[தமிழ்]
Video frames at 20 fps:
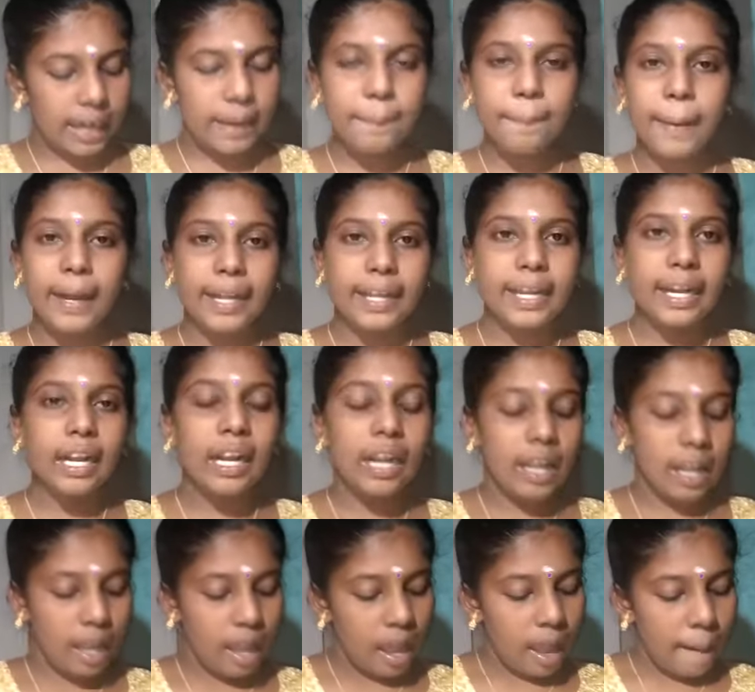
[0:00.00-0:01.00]
அடிப்படையில்
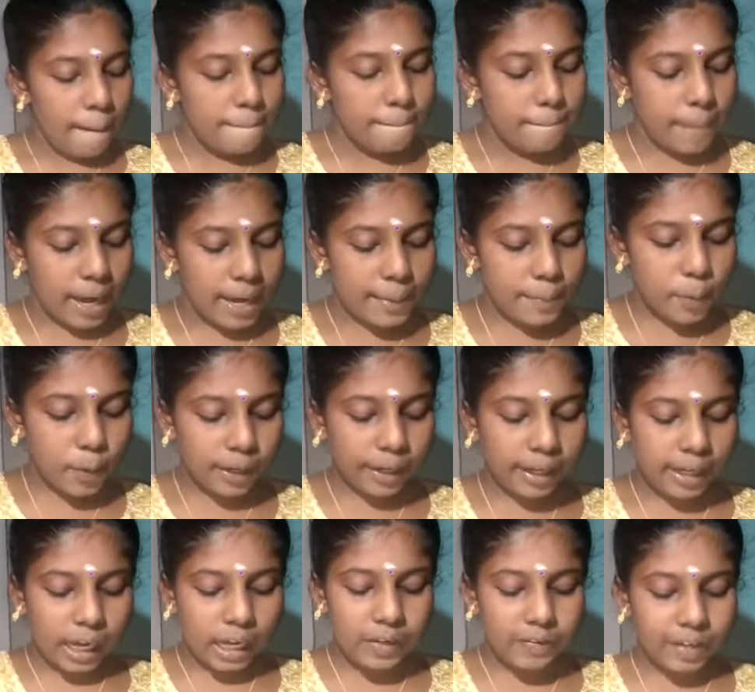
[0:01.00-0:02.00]
பன்மொழி
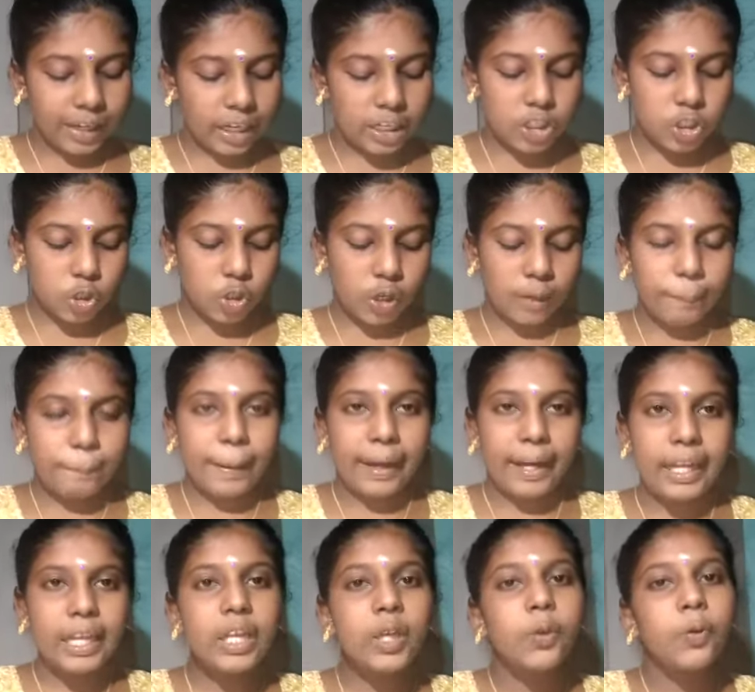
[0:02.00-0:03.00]
கல்வி என்ற
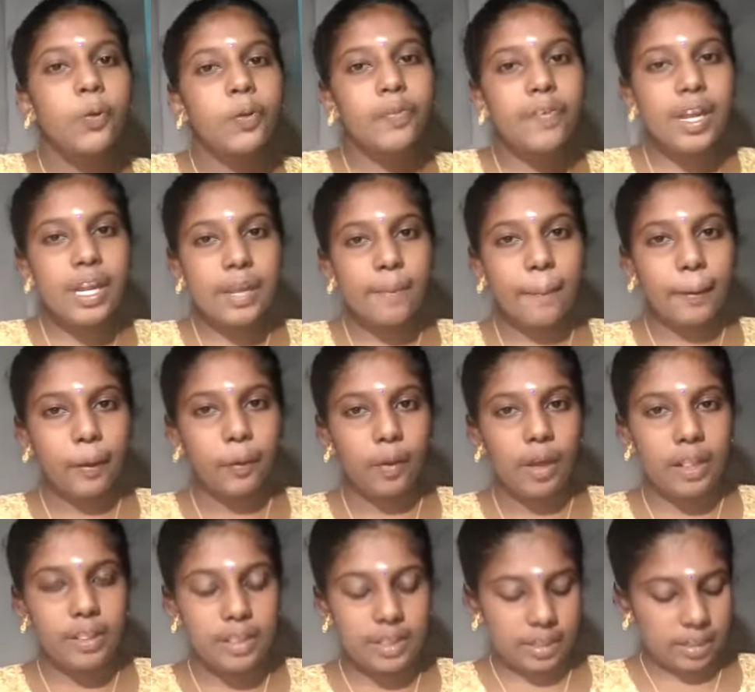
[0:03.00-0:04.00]
கோட்பாடு
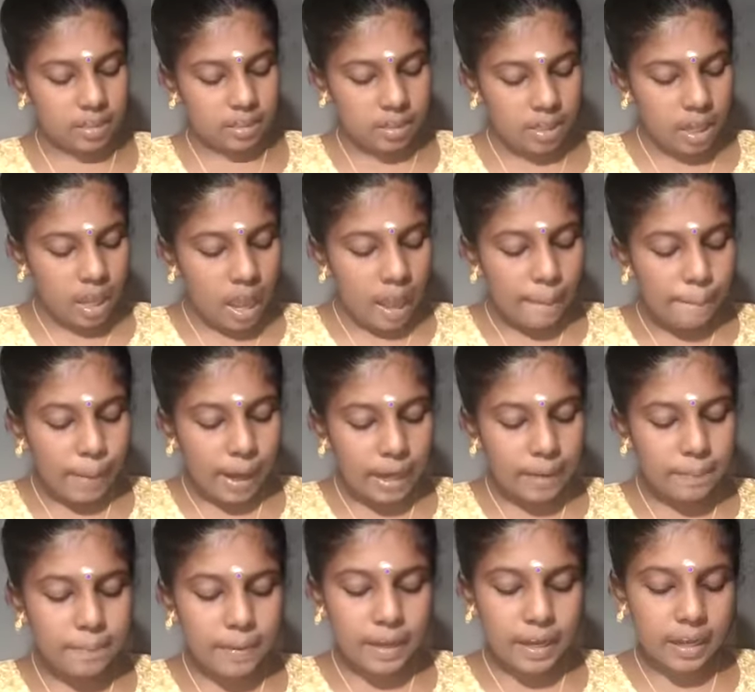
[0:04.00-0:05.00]
உருவாக்கப்பட்டுள்ளது
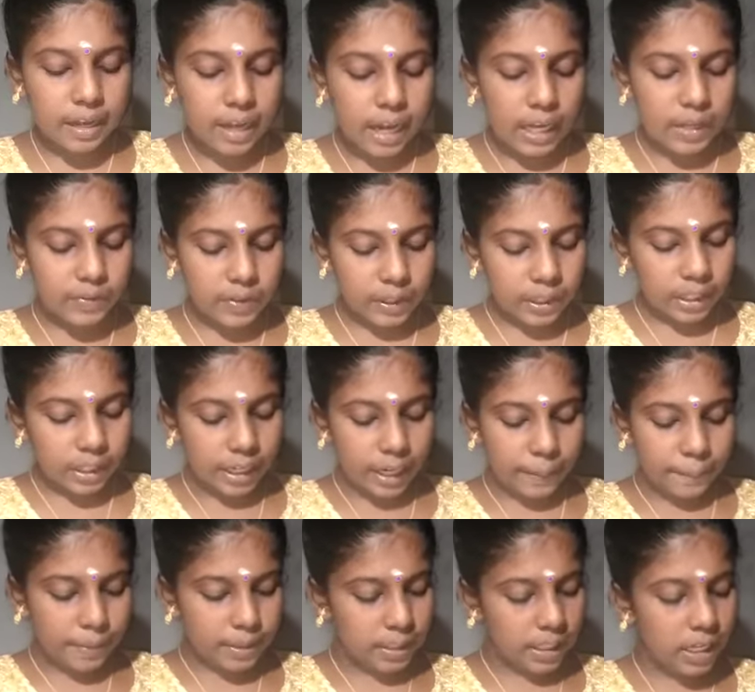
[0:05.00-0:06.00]
பன்மொழி கல்வி
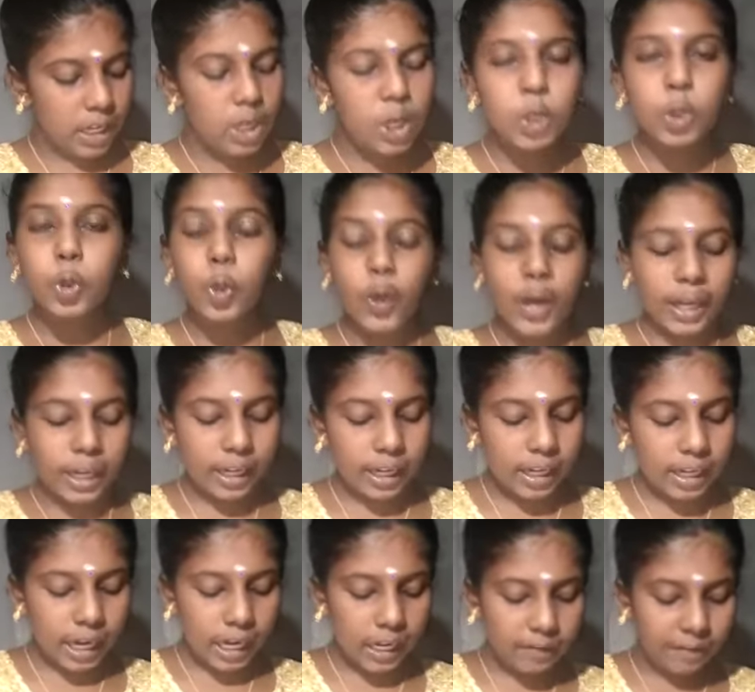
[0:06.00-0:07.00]
என்பது தொடக்க
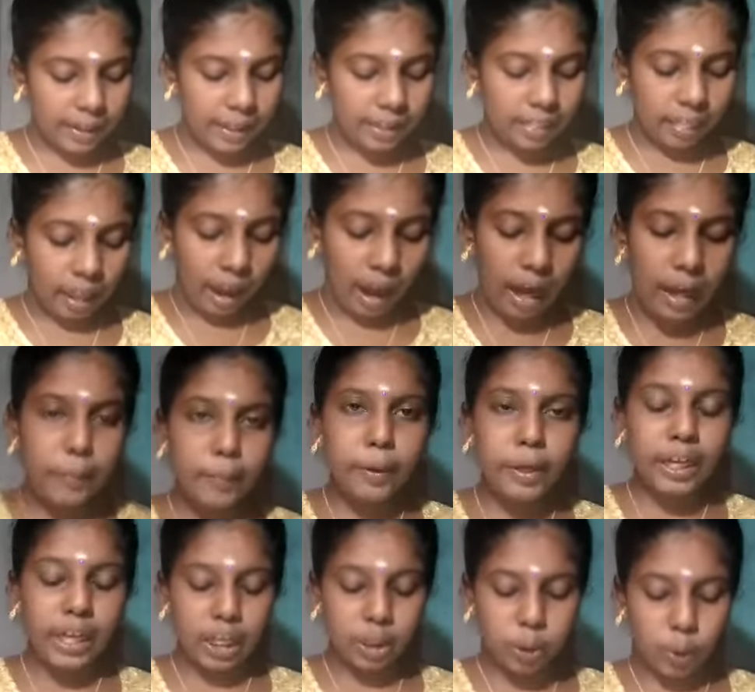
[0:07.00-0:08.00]
கல்வி
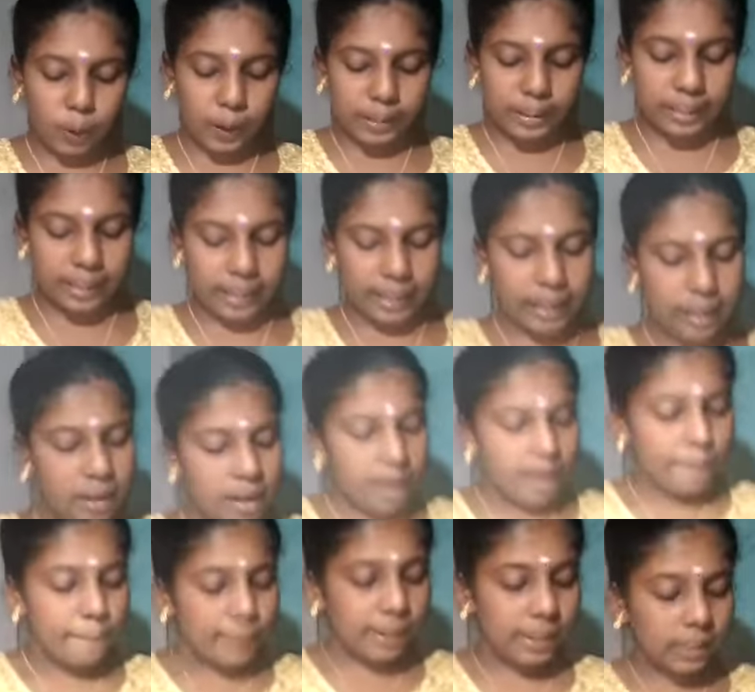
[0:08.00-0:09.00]
தாய்மொழியில் தொடங்கி
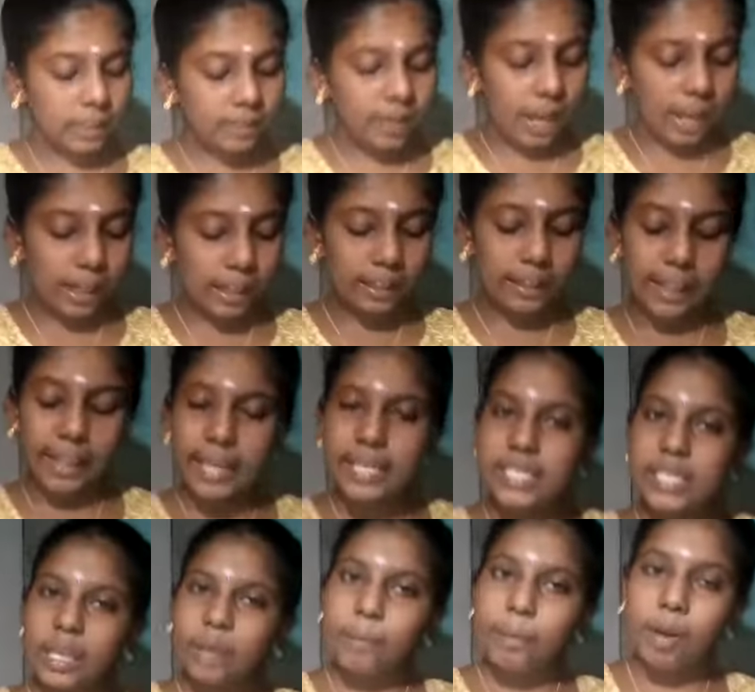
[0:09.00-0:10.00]
மெதுவாக
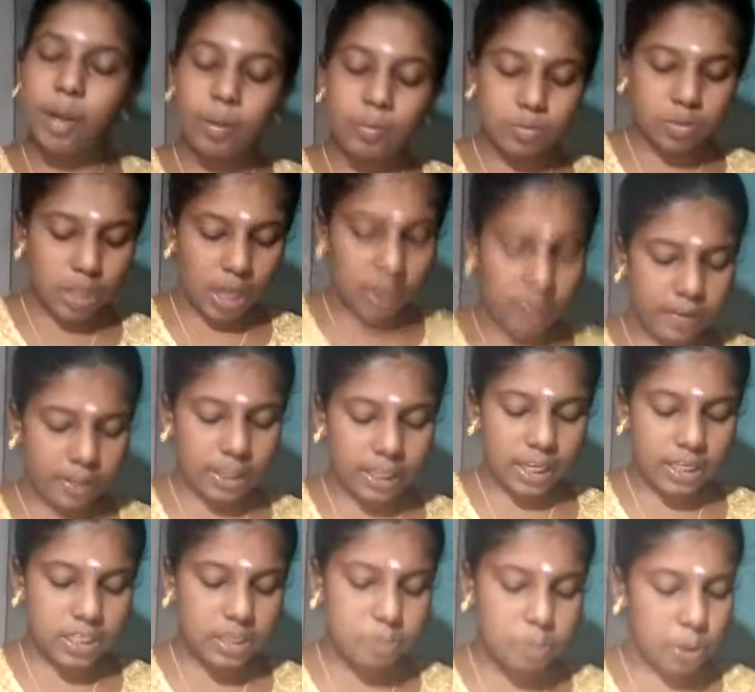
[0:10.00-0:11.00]
தேசிய மற்றும்
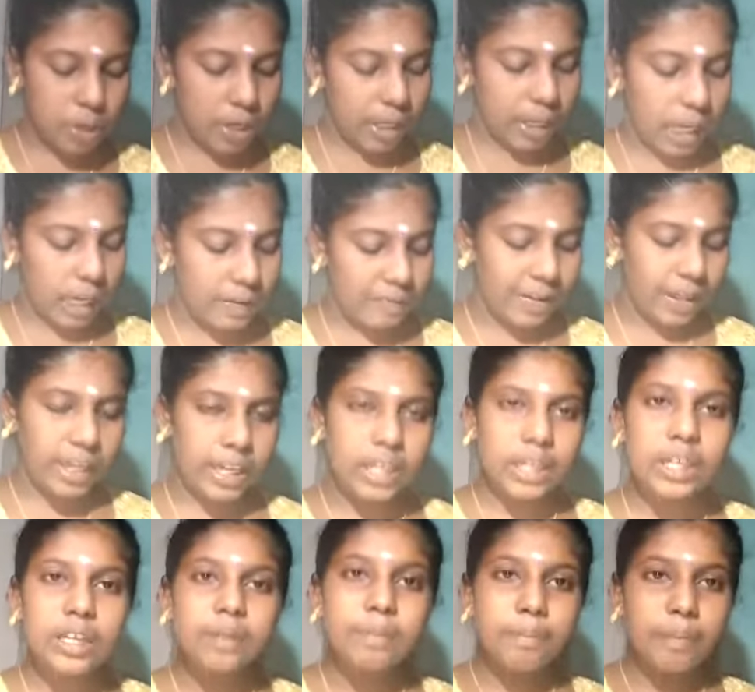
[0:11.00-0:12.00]
சர்வதேச மொழி
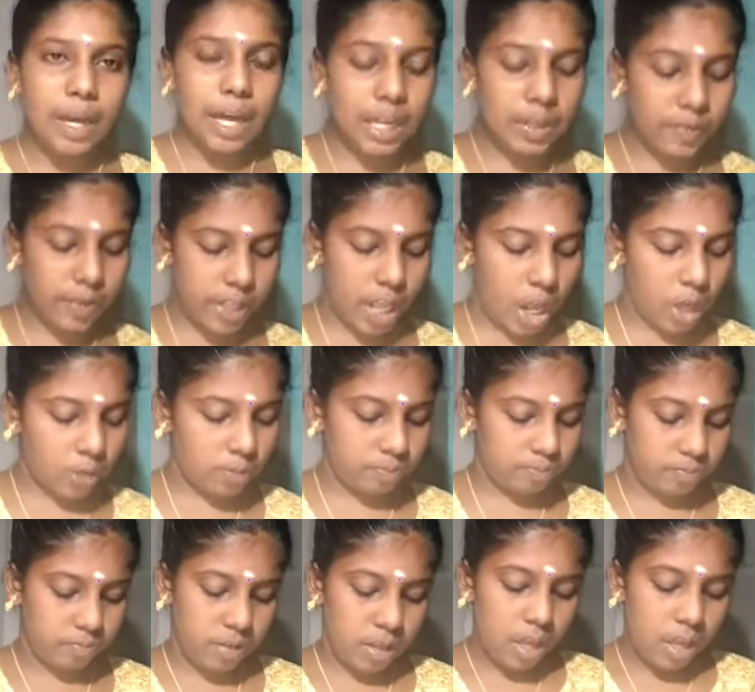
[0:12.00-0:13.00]
கல்விக்கு மாறுவதாகும்